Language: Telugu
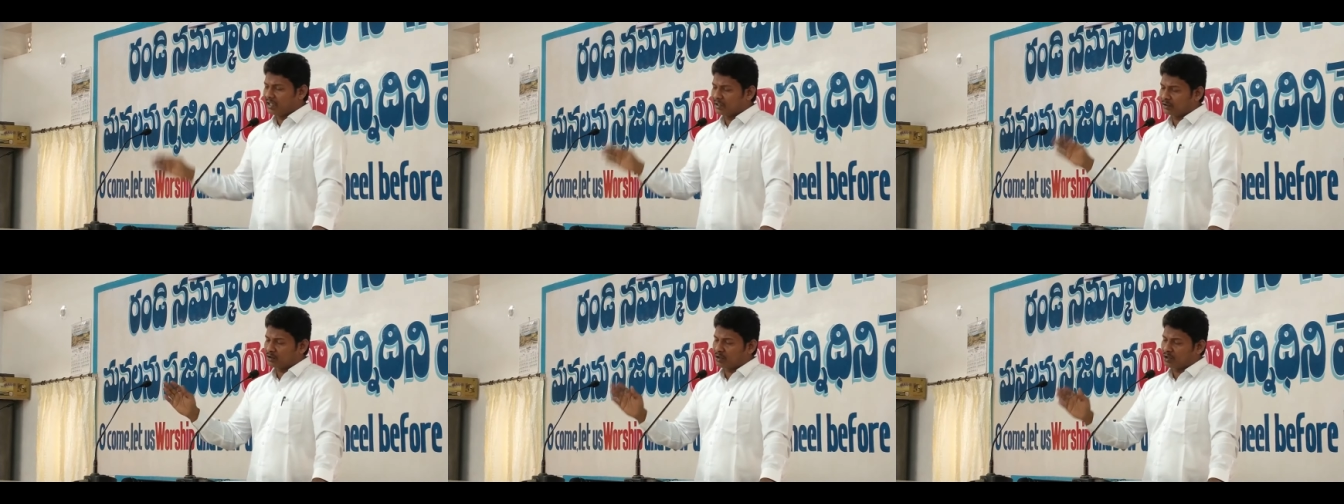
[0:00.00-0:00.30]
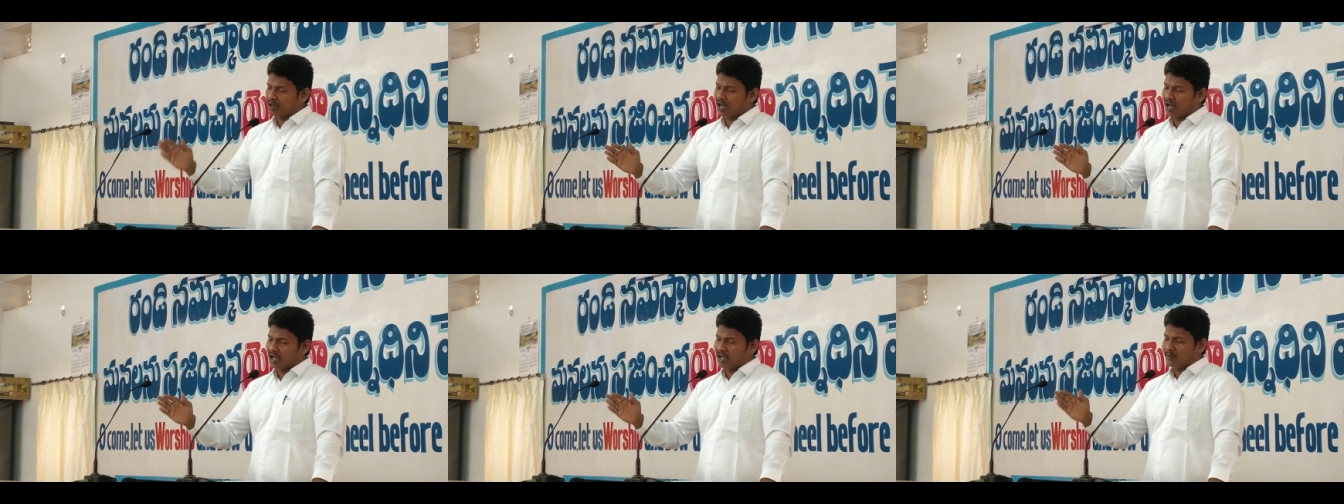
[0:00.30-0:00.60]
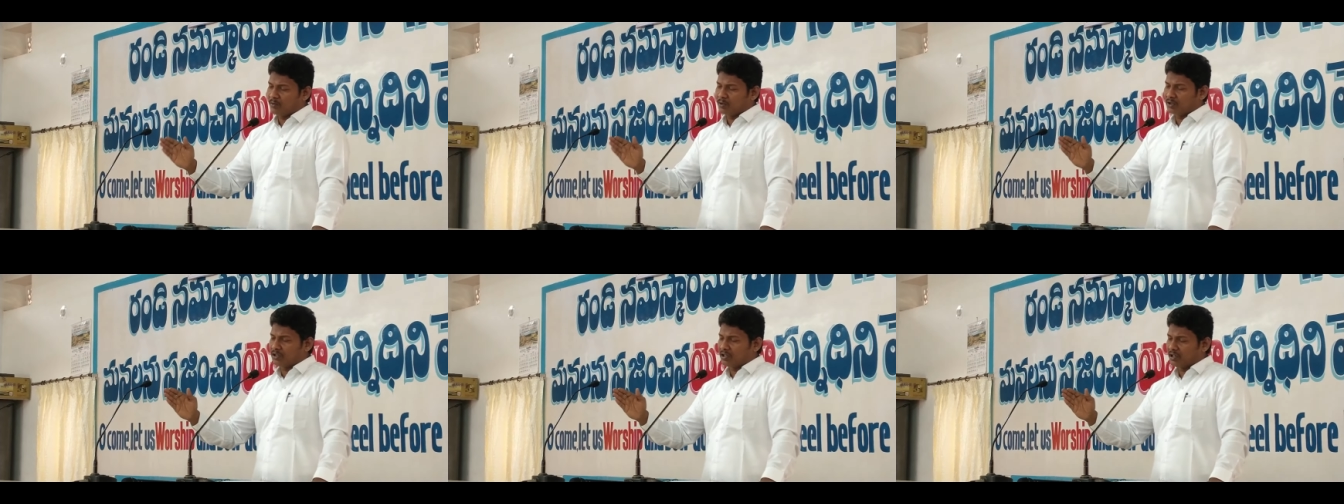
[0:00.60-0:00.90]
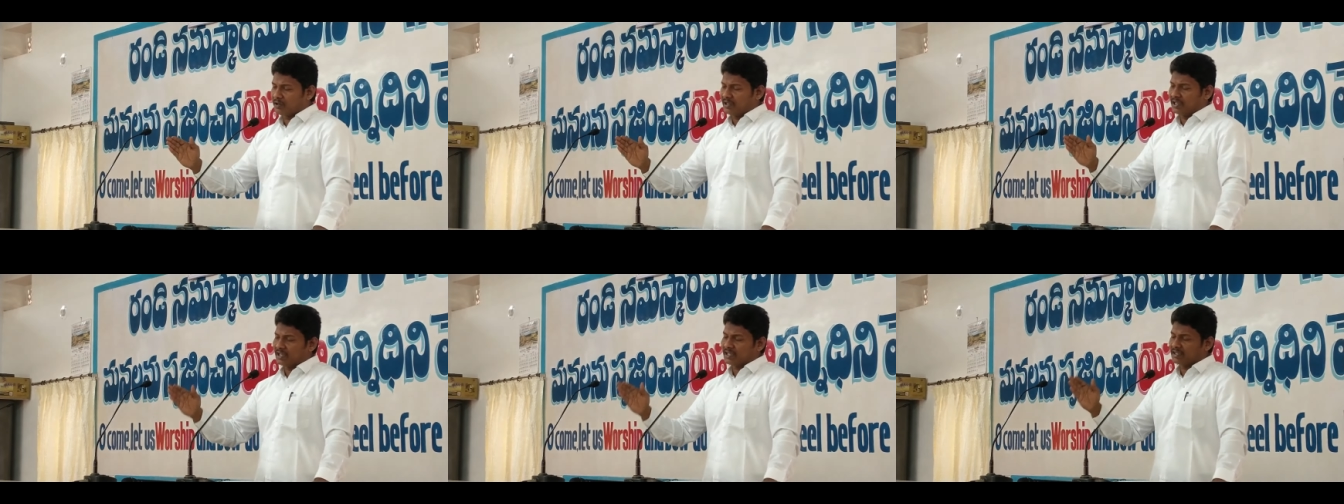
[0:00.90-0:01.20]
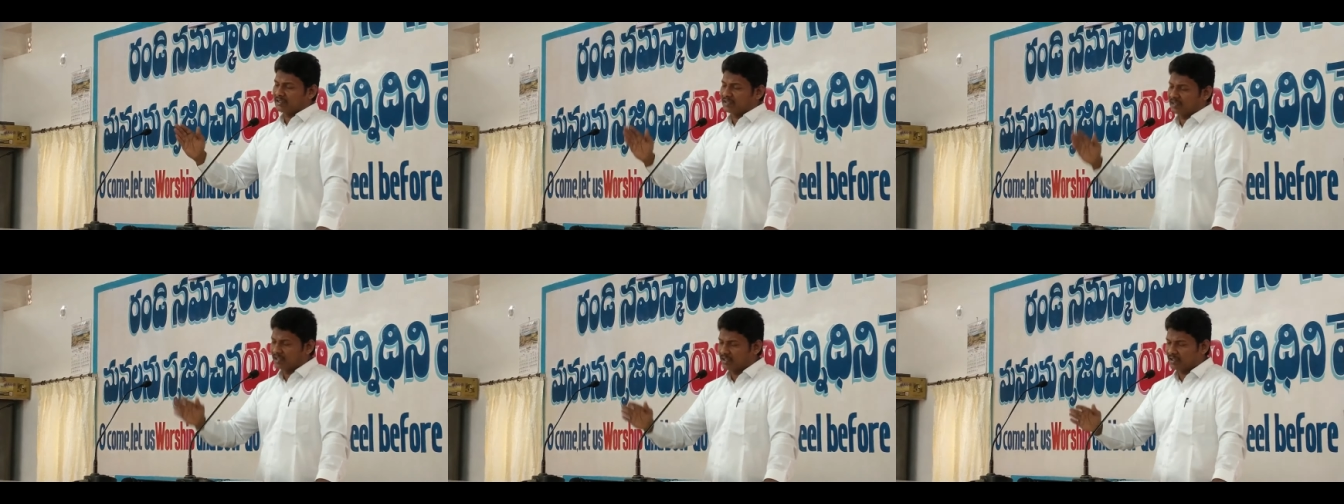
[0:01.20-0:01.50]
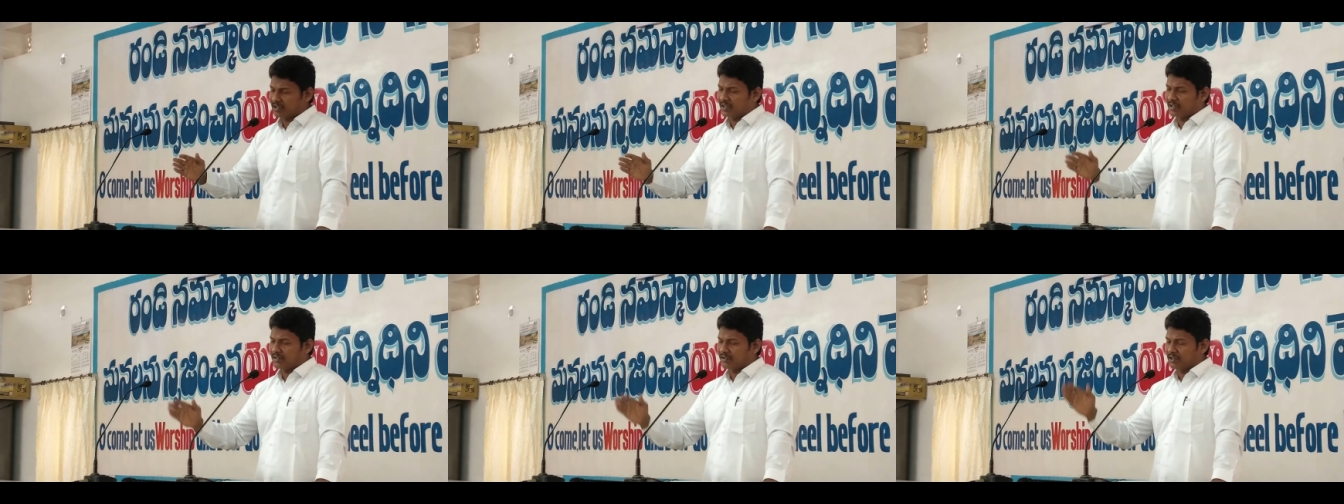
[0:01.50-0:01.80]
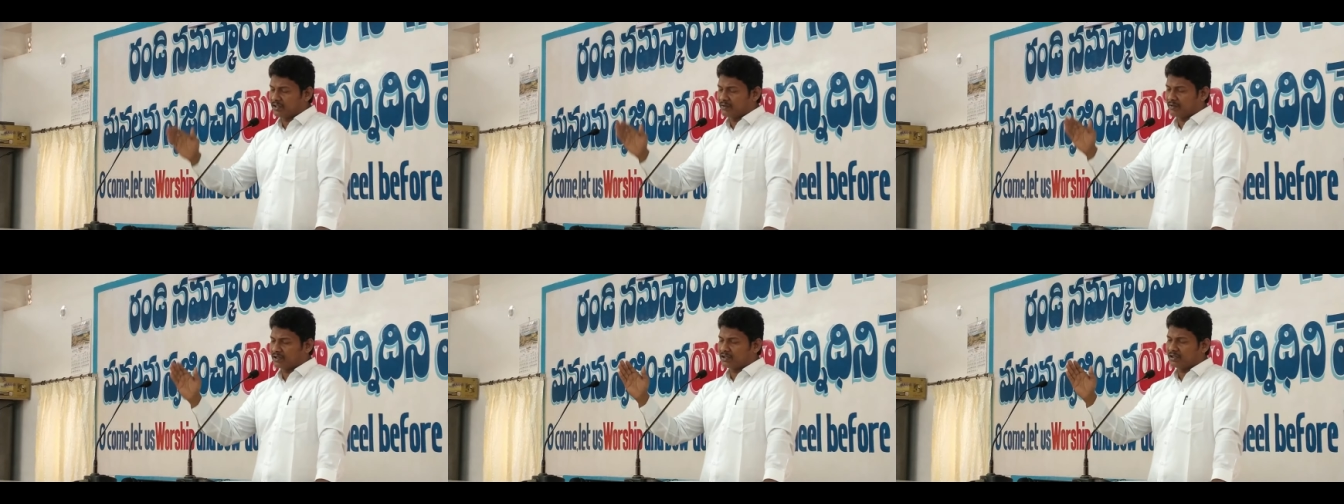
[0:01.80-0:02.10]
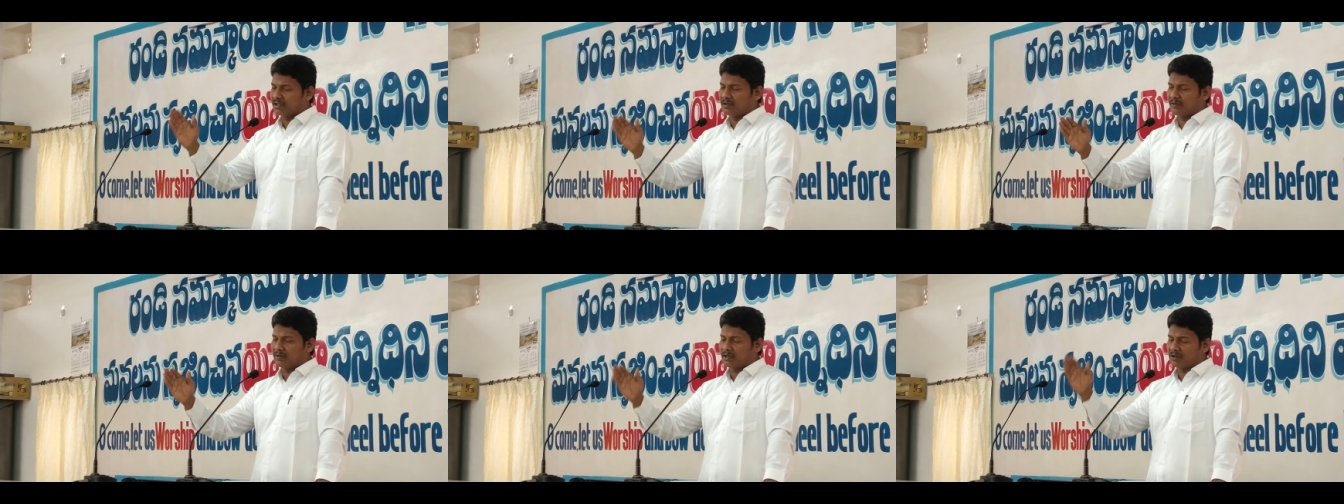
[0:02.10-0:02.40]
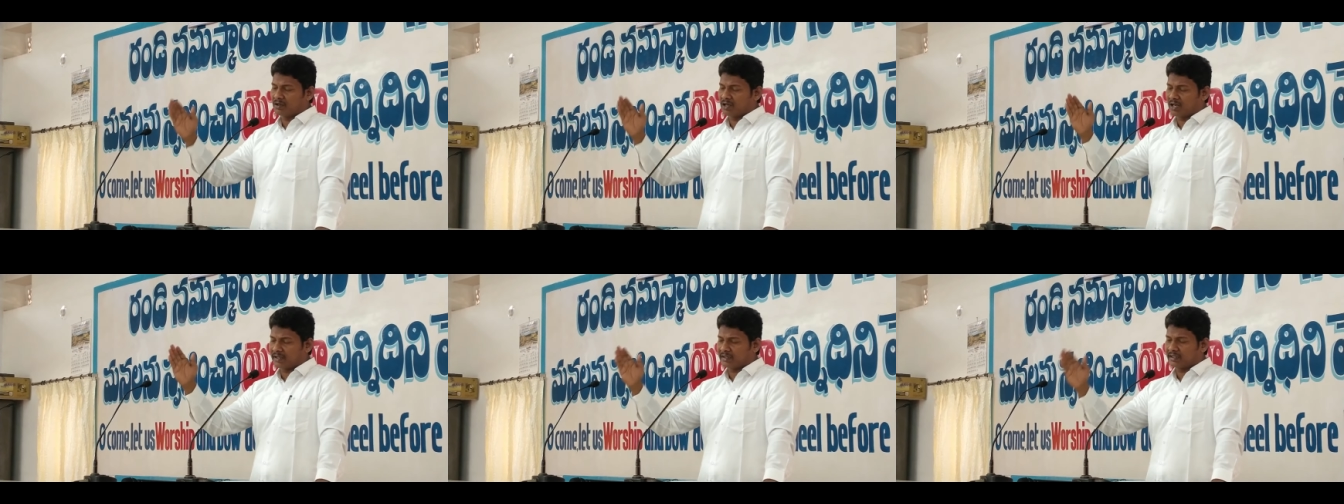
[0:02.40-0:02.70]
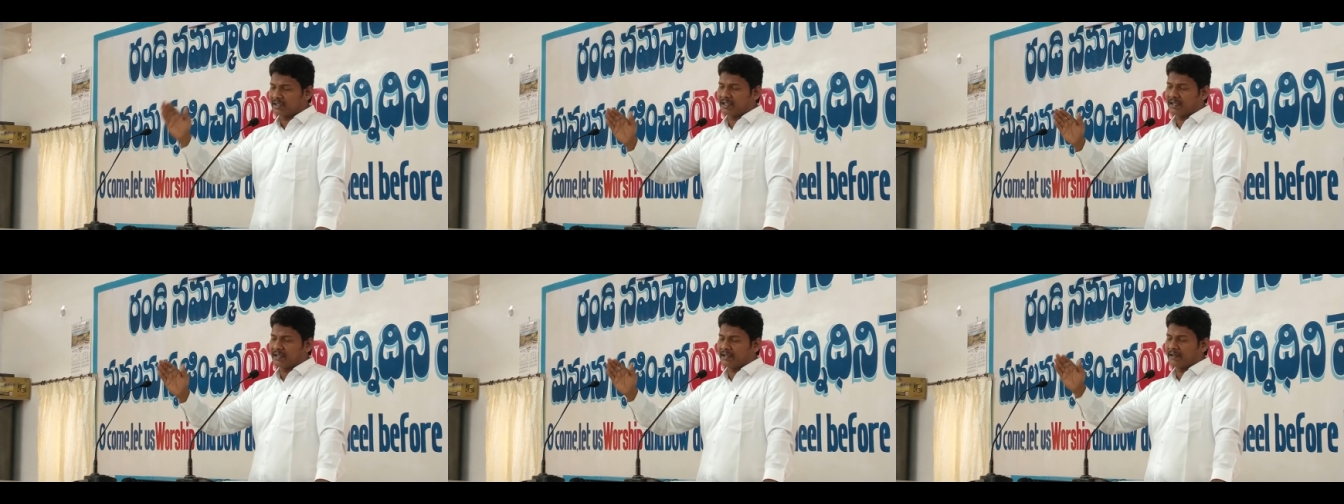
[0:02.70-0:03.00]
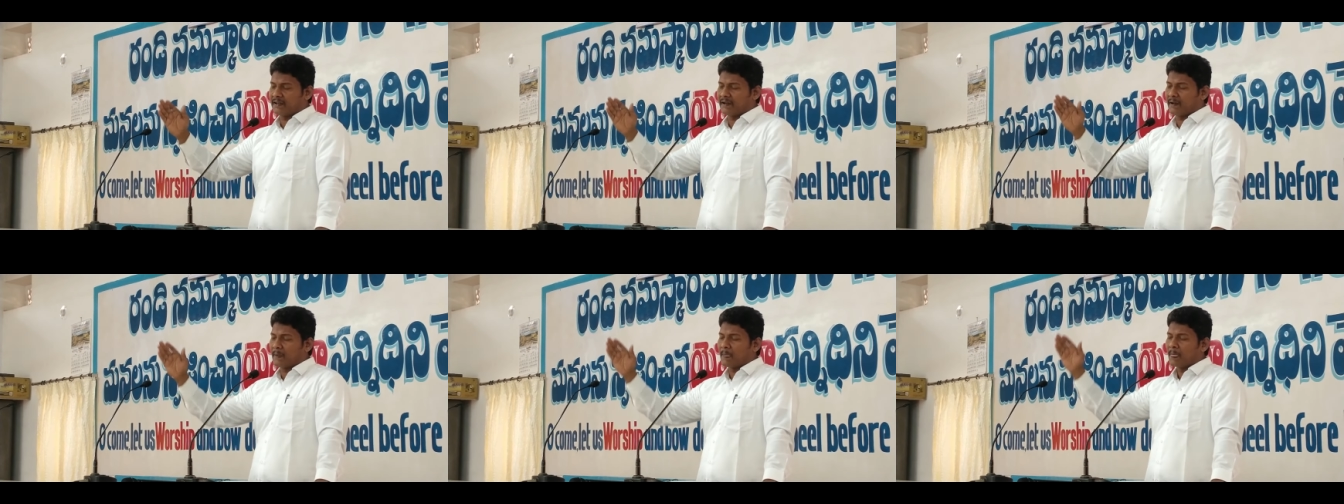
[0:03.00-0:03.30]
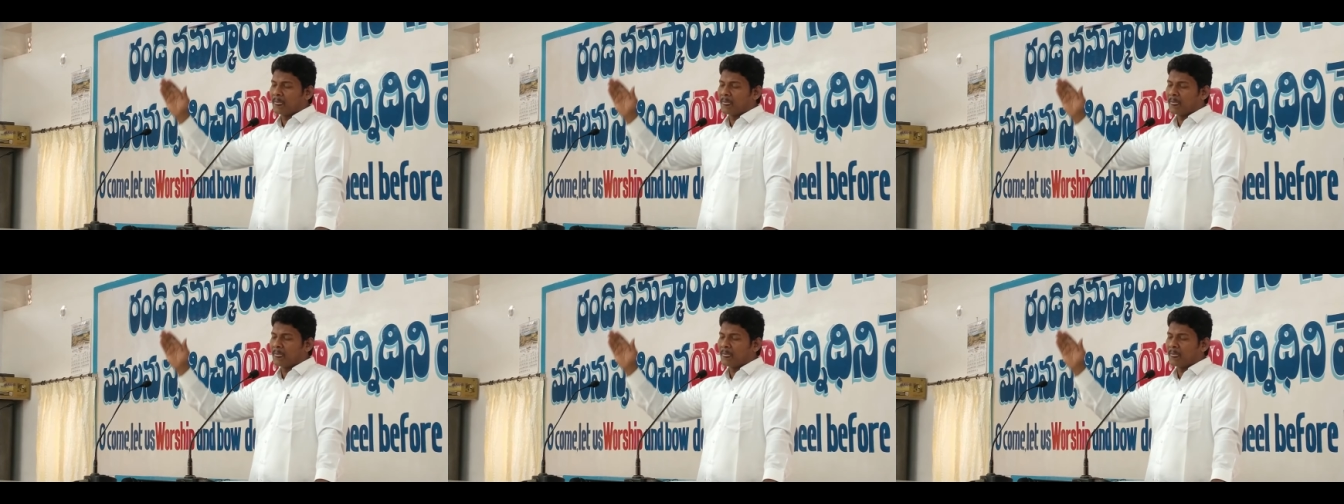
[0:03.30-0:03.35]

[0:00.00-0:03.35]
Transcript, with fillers: ఎంతో కాలము దేవుని యొక్క సన్నిధికి దేవుని శిలువకు రక్తానికి